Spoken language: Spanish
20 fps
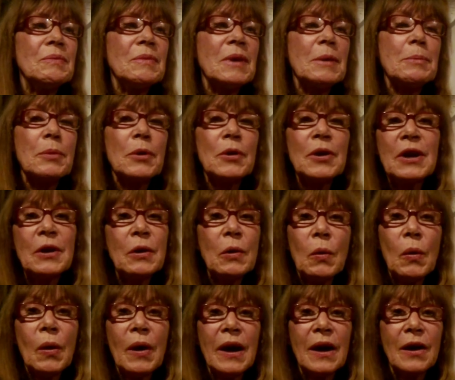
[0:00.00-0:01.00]
me pone en
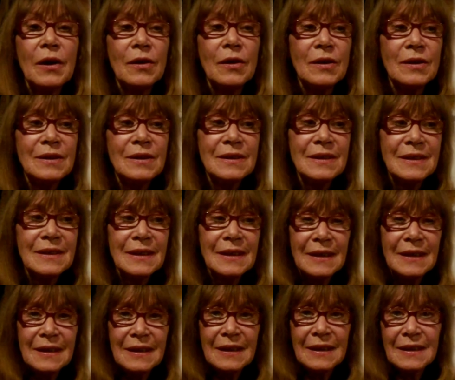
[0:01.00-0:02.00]
juego,
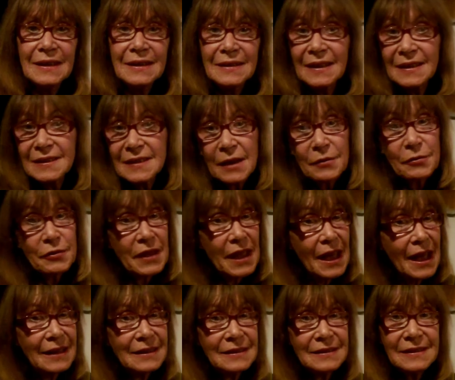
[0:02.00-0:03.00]

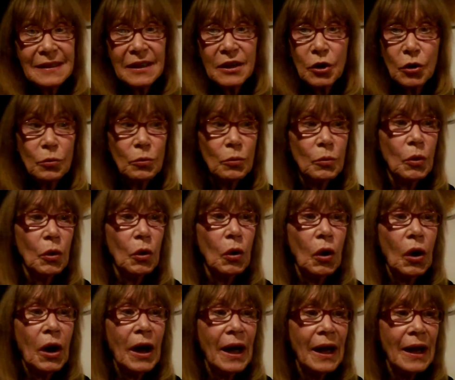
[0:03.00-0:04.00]
desafiante
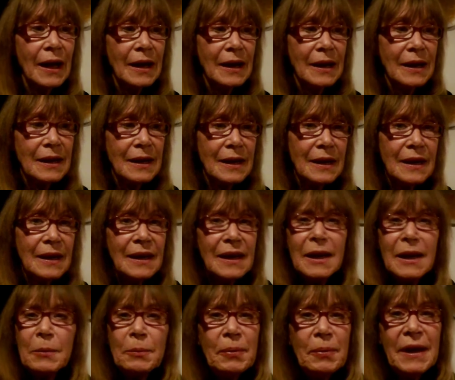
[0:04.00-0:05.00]
convoca,
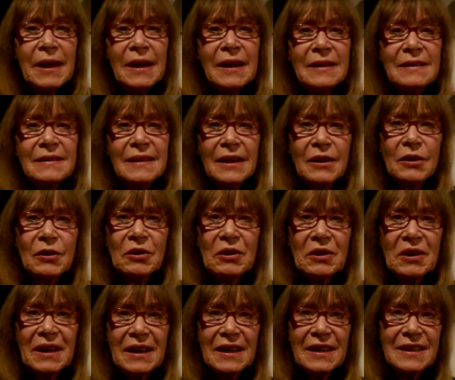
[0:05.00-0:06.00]
espera entre
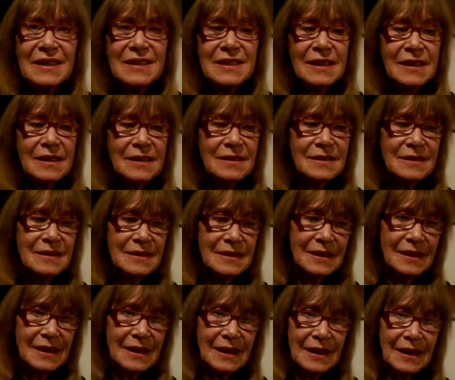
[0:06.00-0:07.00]
cosquillas,
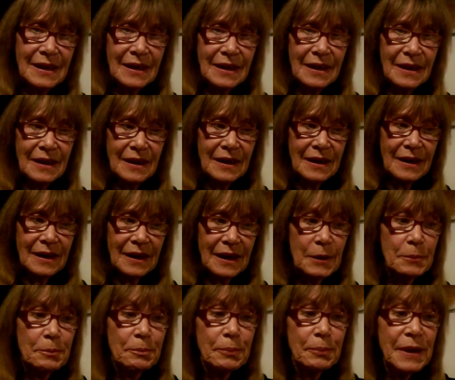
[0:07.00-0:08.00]

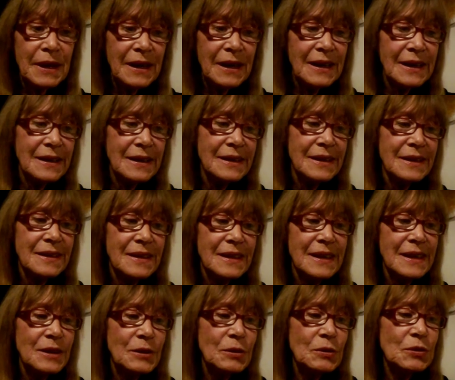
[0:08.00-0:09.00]
repique de
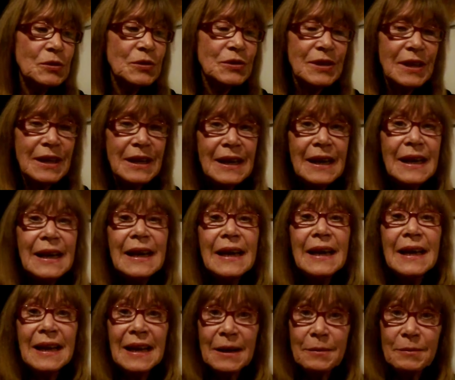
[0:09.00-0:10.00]
dedos
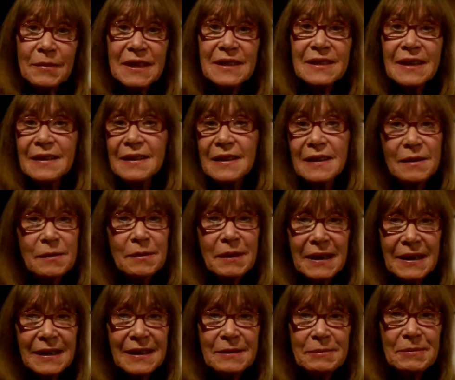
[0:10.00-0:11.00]
en la mesa del
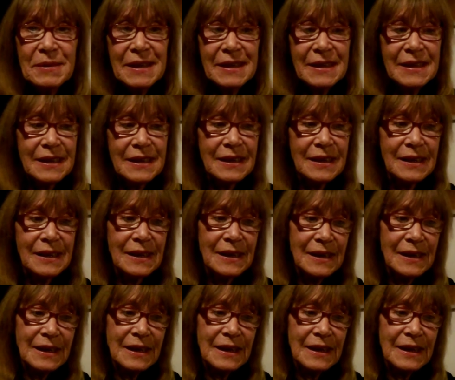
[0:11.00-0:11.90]
bar de madera,